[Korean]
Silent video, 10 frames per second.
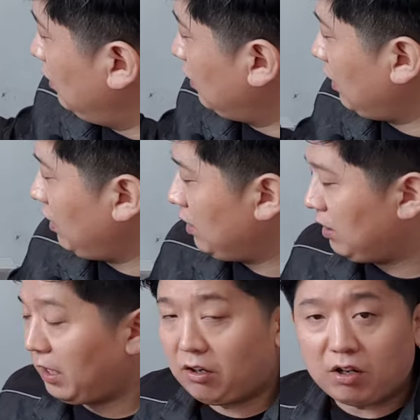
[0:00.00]
이게
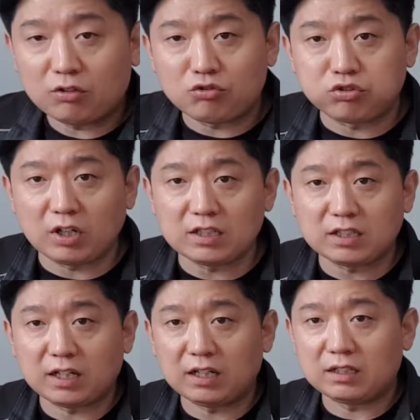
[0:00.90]
에러가 두
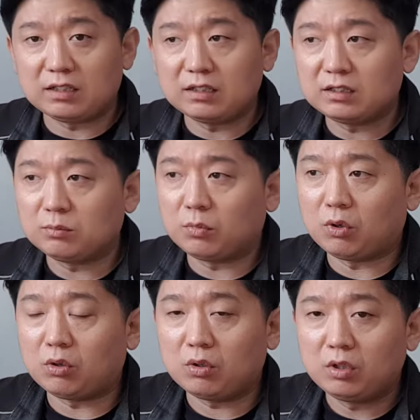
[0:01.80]
가지야
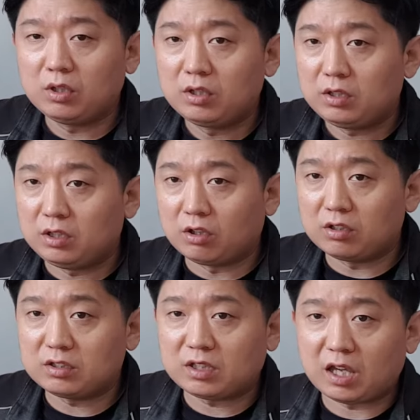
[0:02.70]
뭐
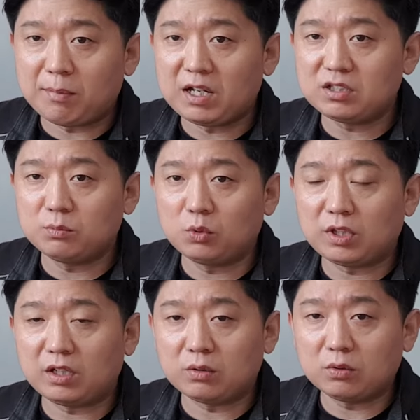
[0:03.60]
이건 개방식
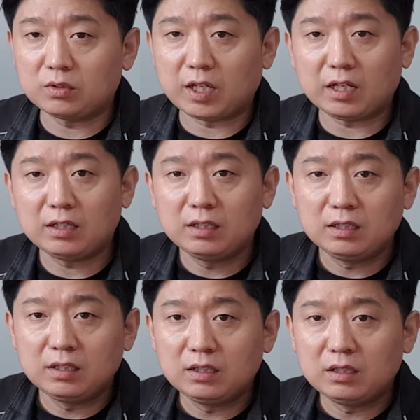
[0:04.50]
모델이고 내가
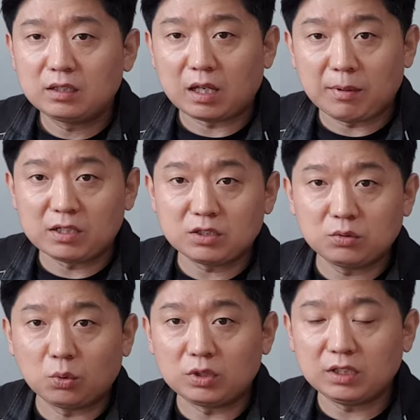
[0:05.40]

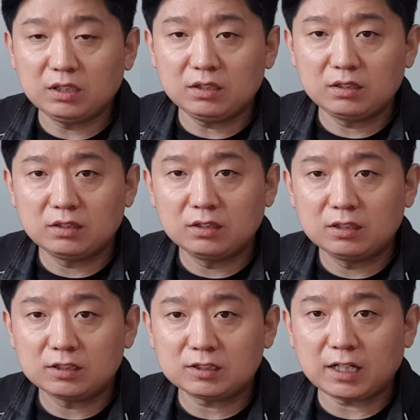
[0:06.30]
개방식은 OD
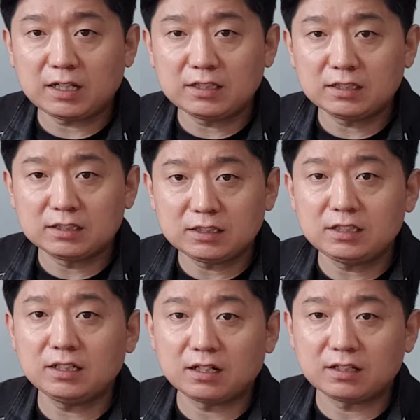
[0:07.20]
차단식은
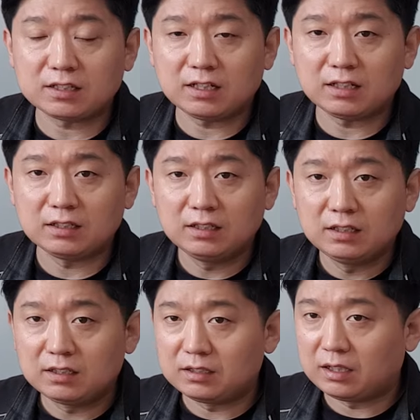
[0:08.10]
CD라 그랬잖아
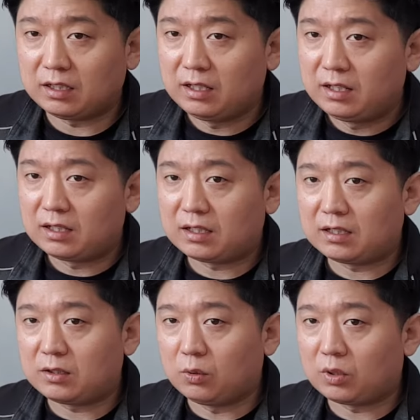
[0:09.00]
근데
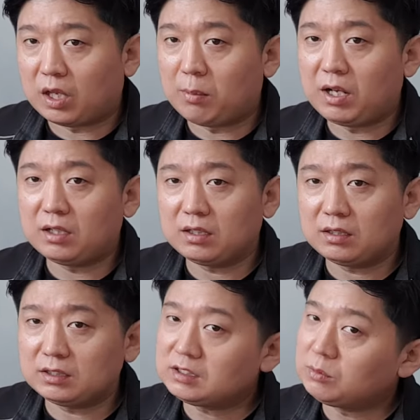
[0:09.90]
요
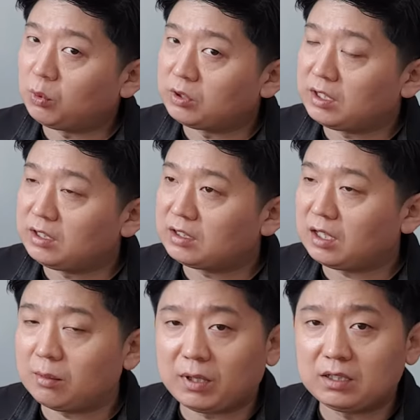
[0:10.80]
개방식 모델일
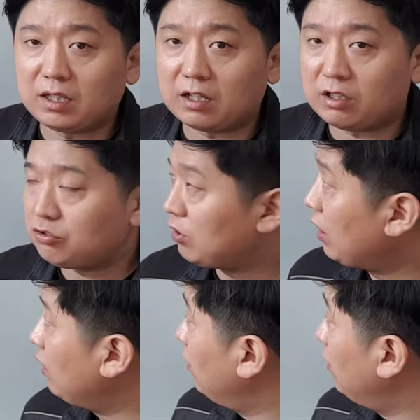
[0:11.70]
때만 얘기를 해줄게